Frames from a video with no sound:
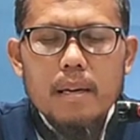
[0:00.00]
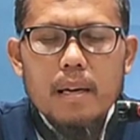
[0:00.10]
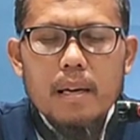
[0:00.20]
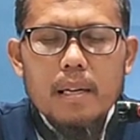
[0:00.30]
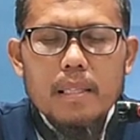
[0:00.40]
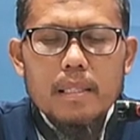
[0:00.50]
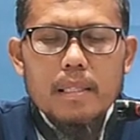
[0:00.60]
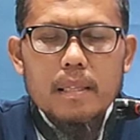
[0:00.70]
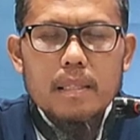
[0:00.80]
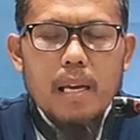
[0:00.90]
Eh, ke
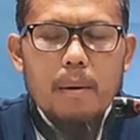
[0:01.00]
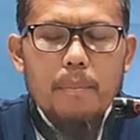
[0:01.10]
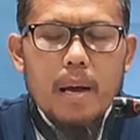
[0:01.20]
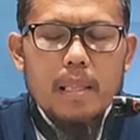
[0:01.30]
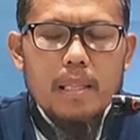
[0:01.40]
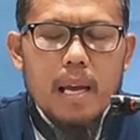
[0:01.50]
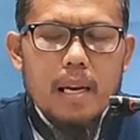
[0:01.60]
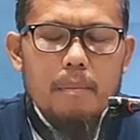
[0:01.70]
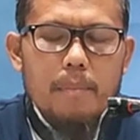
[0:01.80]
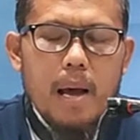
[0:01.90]

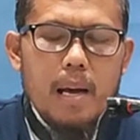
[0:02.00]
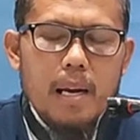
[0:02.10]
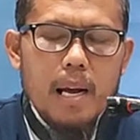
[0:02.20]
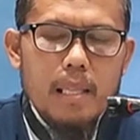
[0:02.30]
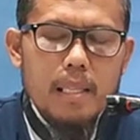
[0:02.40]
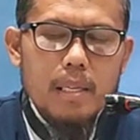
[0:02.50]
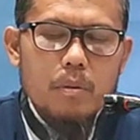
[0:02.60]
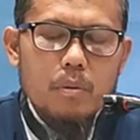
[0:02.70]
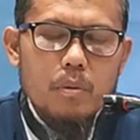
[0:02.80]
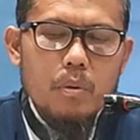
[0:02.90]
jabatan, pangkat,
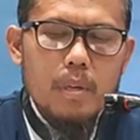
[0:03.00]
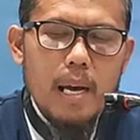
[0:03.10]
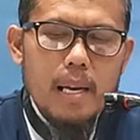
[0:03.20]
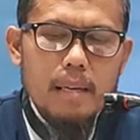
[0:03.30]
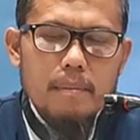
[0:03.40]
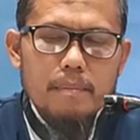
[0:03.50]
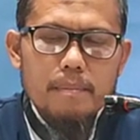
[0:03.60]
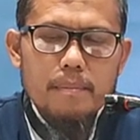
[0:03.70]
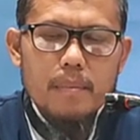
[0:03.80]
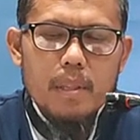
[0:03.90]
kedudukan.
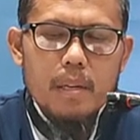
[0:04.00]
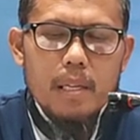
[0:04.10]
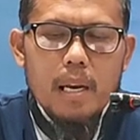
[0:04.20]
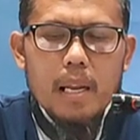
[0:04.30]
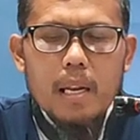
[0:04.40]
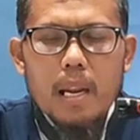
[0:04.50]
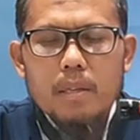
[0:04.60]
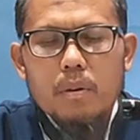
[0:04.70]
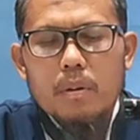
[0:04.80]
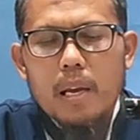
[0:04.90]

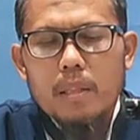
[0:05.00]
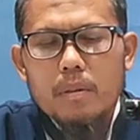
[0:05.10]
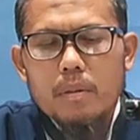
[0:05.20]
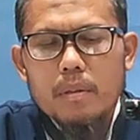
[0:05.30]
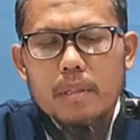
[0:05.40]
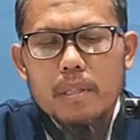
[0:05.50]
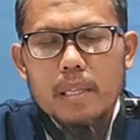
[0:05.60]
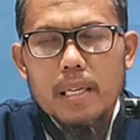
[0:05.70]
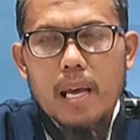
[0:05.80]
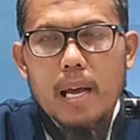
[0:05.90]
Nilai-nilai dunia itu
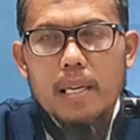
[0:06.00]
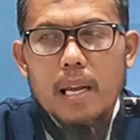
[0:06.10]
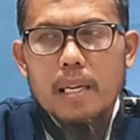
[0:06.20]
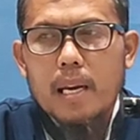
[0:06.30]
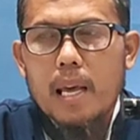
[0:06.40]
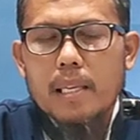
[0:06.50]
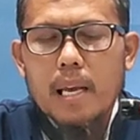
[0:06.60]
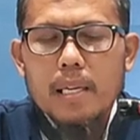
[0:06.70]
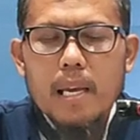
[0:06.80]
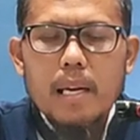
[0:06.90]
tidak ada
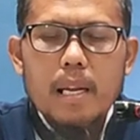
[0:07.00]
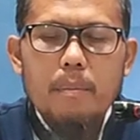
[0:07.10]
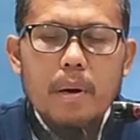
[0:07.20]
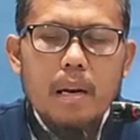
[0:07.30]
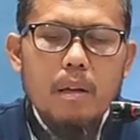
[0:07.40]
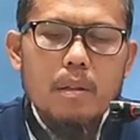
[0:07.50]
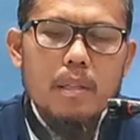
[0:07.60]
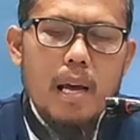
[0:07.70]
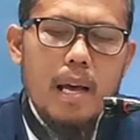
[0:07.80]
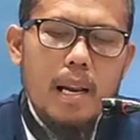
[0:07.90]
nilainya di hadapan
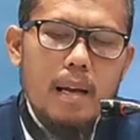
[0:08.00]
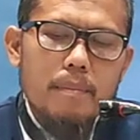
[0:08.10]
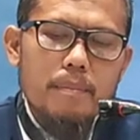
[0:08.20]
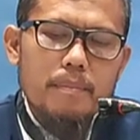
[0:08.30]
Allah Ta'ala.